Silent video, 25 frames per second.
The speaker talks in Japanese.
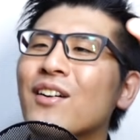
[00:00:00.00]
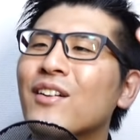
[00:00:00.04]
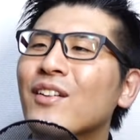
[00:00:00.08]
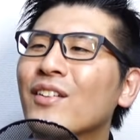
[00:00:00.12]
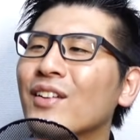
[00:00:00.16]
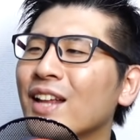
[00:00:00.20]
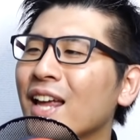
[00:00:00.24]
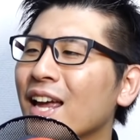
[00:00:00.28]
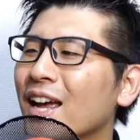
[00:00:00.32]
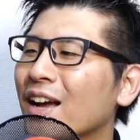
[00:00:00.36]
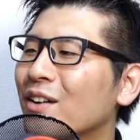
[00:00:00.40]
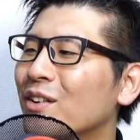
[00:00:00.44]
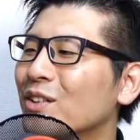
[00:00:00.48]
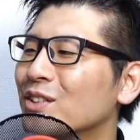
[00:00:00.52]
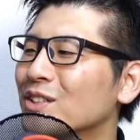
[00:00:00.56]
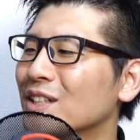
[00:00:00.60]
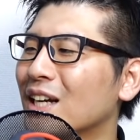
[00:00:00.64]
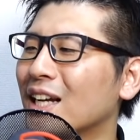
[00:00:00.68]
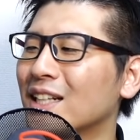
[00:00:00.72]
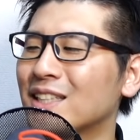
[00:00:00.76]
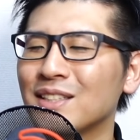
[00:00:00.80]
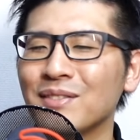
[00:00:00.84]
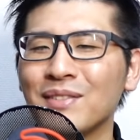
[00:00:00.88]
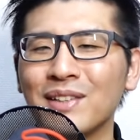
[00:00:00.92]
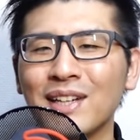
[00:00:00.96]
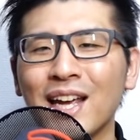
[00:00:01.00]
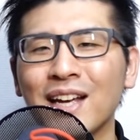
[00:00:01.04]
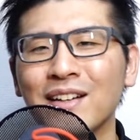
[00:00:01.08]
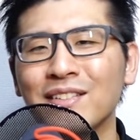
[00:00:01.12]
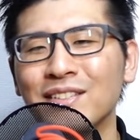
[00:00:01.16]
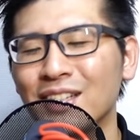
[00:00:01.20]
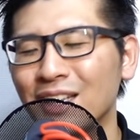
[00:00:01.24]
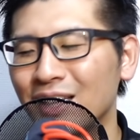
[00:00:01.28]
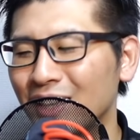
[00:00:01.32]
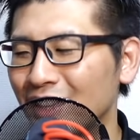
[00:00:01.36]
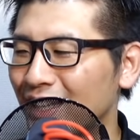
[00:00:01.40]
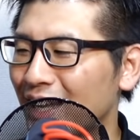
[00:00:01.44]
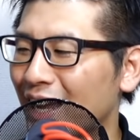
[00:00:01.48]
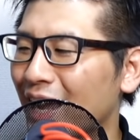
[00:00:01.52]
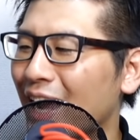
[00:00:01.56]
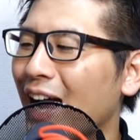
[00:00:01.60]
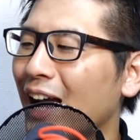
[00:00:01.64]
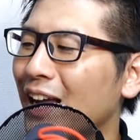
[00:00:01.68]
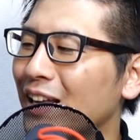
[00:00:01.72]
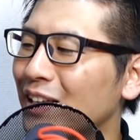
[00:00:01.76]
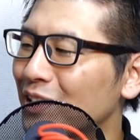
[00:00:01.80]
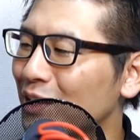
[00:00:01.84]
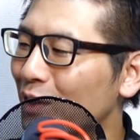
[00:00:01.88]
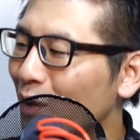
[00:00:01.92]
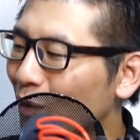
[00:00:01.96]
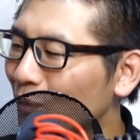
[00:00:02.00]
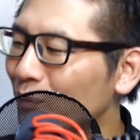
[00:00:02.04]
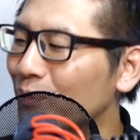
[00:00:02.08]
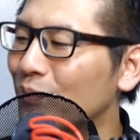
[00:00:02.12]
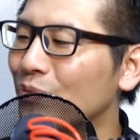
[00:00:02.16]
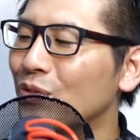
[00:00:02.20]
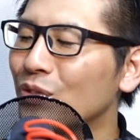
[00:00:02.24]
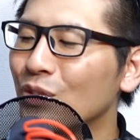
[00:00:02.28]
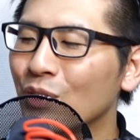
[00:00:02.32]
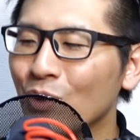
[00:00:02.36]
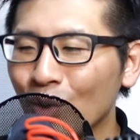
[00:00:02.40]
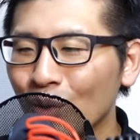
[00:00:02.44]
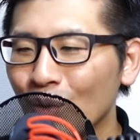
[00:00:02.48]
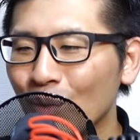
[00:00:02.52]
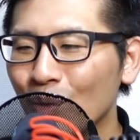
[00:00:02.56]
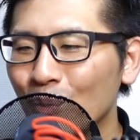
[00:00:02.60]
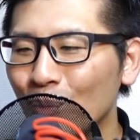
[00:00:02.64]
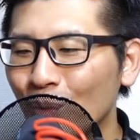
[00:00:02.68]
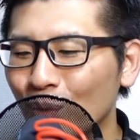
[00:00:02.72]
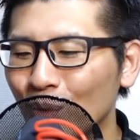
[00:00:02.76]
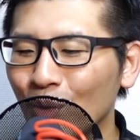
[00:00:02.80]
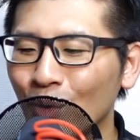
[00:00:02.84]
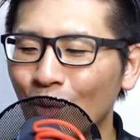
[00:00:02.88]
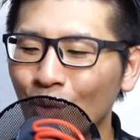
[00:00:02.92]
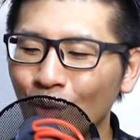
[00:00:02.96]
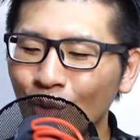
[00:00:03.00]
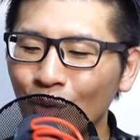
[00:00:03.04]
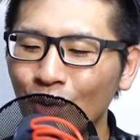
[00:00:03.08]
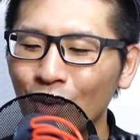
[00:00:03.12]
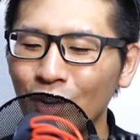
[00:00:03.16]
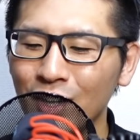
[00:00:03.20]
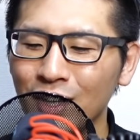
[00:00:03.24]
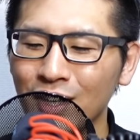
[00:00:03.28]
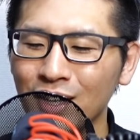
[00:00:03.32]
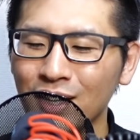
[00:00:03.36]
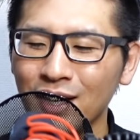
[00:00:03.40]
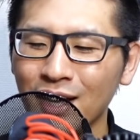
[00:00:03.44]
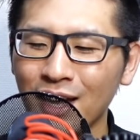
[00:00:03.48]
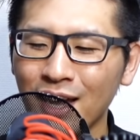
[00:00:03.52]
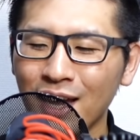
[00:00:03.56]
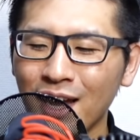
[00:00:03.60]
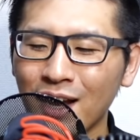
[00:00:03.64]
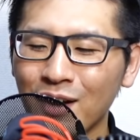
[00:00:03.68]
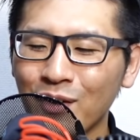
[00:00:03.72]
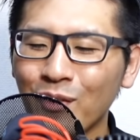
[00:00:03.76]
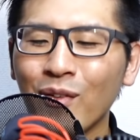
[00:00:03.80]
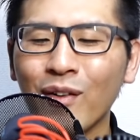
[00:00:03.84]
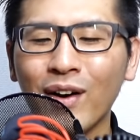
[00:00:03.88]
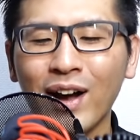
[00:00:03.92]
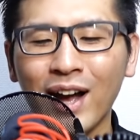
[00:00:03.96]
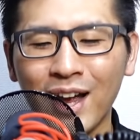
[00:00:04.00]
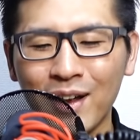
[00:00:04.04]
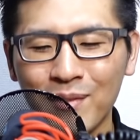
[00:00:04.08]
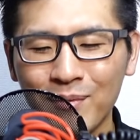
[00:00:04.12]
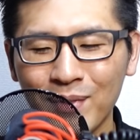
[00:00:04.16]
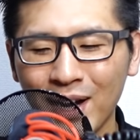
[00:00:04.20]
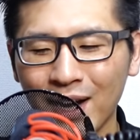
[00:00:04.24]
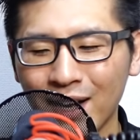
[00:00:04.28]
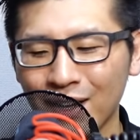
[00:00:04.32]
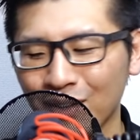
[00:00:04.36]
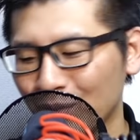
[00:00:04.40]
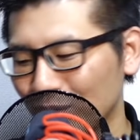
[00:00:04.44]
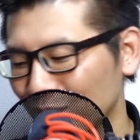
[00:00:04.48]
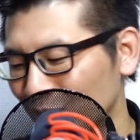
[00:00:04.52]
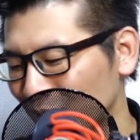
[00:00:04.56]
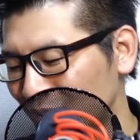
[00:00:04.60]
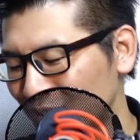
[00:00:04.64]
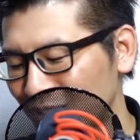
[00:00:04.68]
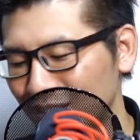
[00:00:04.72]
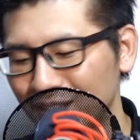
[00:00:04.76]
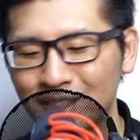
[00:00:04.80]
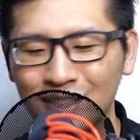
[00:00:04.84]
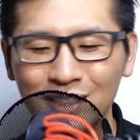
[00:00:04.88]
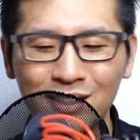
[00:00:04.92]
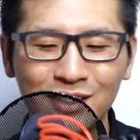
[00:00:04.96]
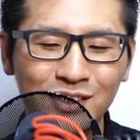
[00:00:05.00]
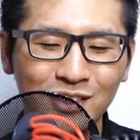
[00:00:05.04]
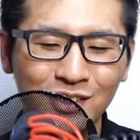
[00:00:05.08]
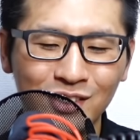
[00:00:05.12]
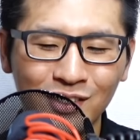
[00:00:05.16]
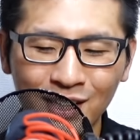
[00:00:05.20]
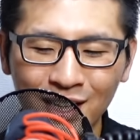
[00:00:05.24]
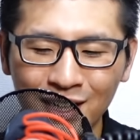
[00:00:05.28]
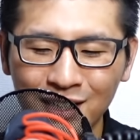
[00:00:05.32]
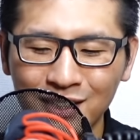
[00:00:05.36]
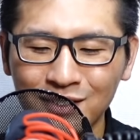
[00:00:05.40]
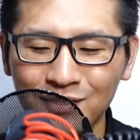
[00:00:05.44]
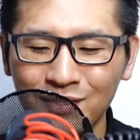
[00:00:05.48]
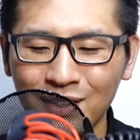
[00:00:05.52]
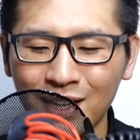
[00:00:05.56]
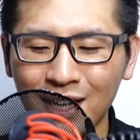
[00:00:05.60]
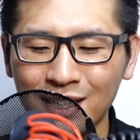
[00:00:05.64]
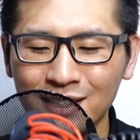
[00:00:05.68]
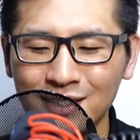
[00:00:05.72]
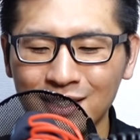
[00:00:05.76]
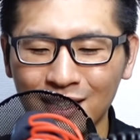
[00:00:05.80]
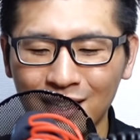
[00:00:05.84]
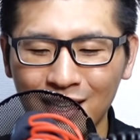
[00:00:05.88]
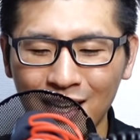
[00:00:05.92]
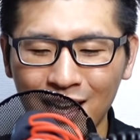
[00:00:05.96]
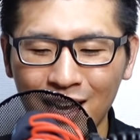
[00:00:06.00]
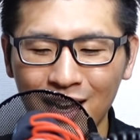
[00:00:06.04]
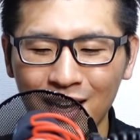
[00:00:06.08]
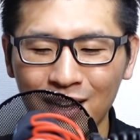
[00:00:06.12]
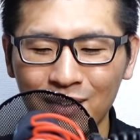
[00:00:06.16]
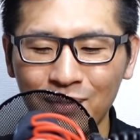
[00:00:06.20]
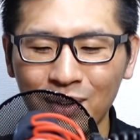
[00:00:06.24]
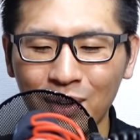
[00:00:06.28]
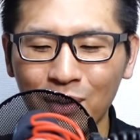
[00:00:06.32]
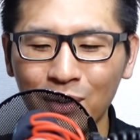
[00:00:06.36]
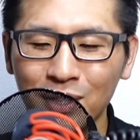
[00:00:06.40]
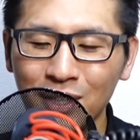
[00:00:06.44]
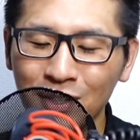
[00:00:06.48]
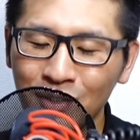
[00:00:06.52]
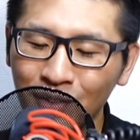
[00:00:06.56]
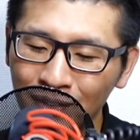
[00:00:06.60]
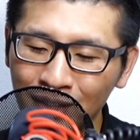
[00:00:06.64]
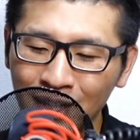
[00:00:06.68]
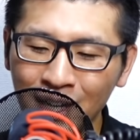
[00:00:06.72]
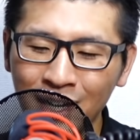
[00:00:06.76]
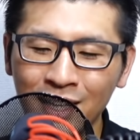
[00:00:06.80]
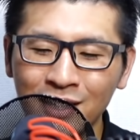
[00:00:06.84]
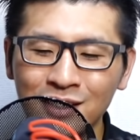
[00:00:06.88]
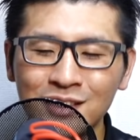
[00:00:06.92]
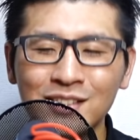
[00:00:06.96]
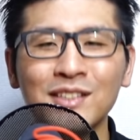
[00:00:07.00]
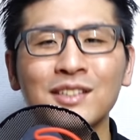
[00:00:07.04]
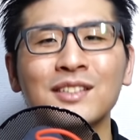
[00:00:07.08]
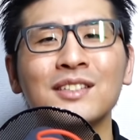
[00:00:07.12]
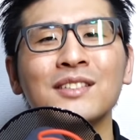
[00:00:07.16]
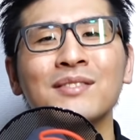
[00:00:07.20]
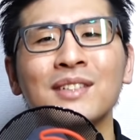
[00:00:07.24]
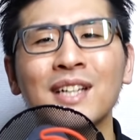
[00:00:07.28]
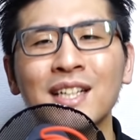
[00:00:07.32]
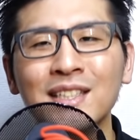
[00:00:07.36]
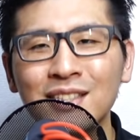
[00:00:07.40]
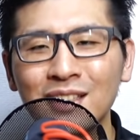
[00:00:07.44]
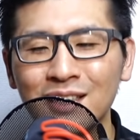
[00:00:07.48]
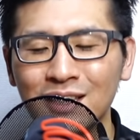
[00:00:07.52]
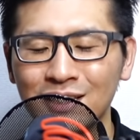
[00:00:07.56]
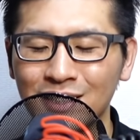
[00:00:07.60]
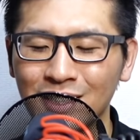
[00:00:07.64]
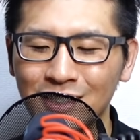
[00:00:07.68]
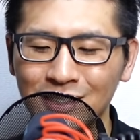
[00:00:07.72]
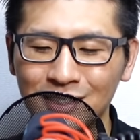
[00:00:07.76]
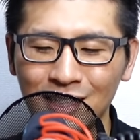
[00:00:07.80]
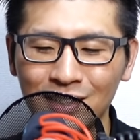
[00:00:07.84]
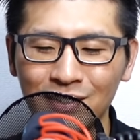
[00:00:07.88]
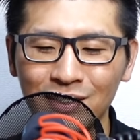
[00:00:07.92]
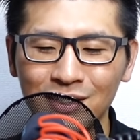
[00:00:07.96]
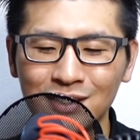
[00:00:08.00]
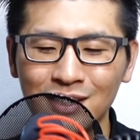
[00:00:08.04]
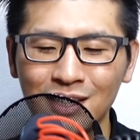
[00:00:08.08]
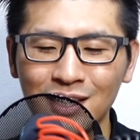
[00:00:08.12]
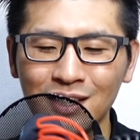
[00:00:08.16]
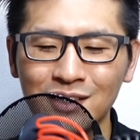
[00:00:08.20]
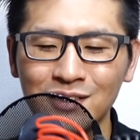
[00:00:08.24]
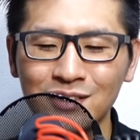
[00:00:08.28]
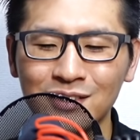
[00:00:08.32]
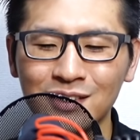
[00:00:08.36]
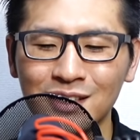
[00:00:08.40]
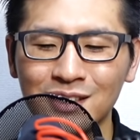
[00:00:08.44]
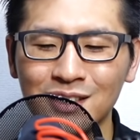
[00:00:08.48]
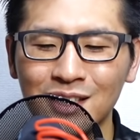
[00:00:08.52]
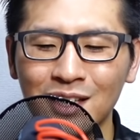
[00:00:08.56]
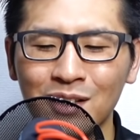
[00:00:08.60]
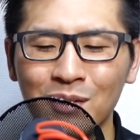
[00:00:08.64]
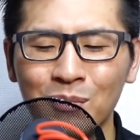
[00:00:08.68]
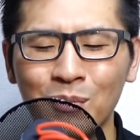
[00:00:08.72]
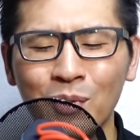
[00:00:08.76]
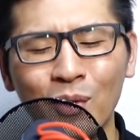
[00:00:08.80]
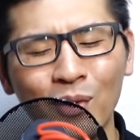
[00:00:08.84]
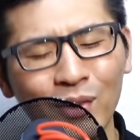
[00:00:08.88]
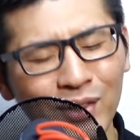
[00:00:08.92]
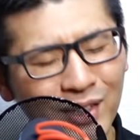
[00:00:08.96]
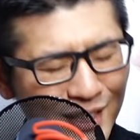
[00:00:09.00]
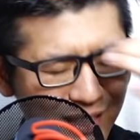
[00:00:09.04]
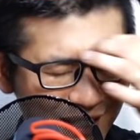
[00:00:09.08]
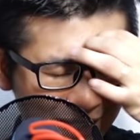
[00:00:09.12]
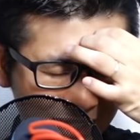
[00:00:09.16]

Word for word: このね 58mm f/1.4 のものを、今回この D6 とね組み合わせて、いろんなレンズと組み合わせて撮影はしていくんですけども、